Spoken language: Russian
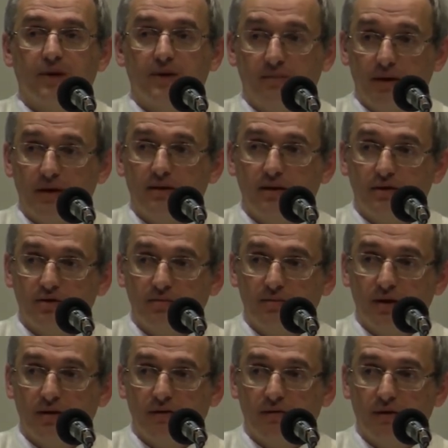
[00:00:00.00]
Понимаете, о
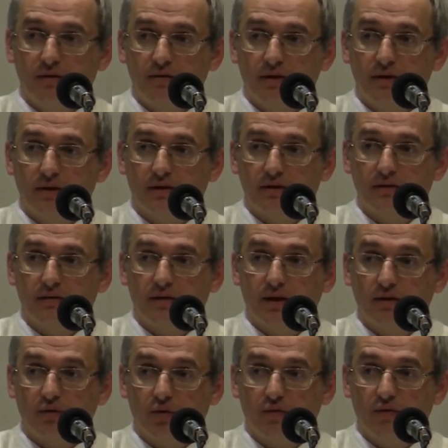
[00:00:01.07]
чем я говорю или нет?
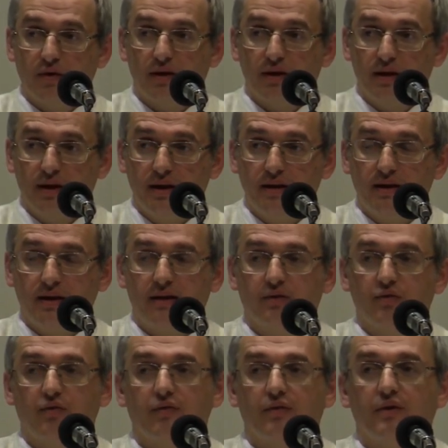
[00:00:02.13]
Готовы или не
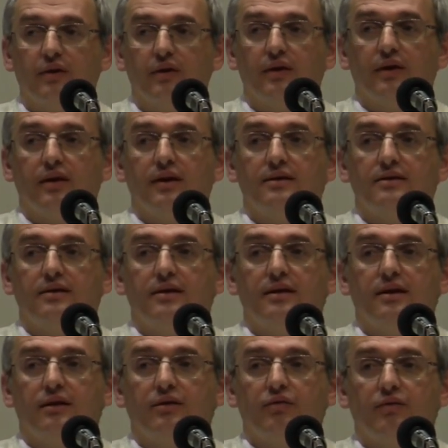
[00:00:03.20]
готовы? Если
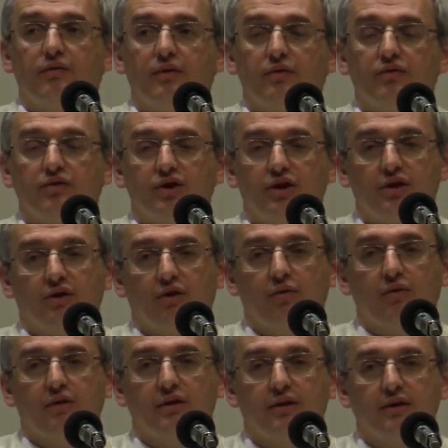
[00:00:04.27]
не готовы, лучше не
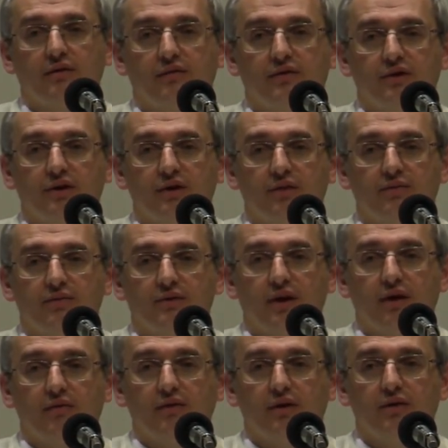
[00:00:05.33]
трогайте этого человека.
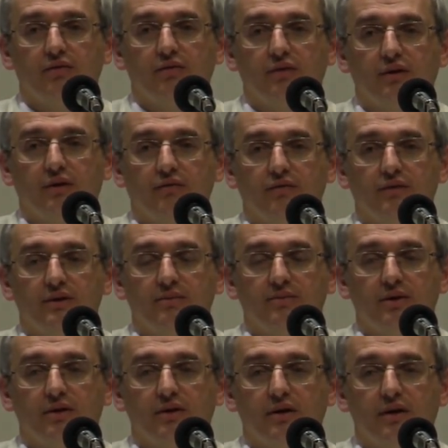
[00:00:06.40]
Пускай он найдет того
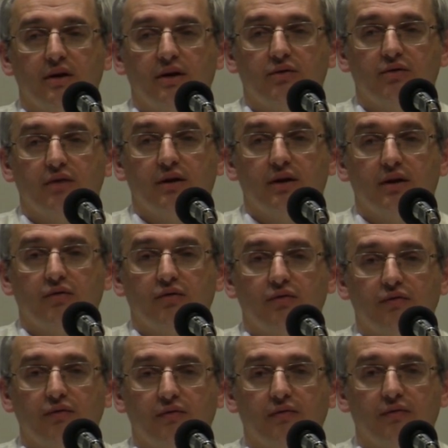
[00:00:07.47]
себе, который
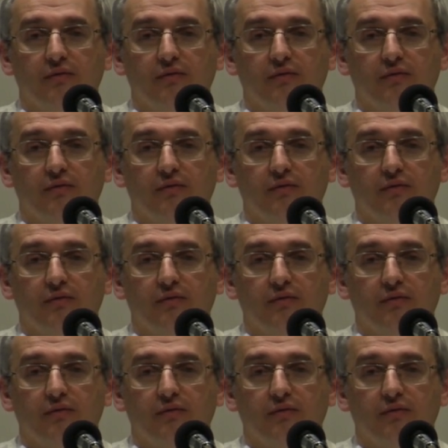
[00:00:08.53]
готов.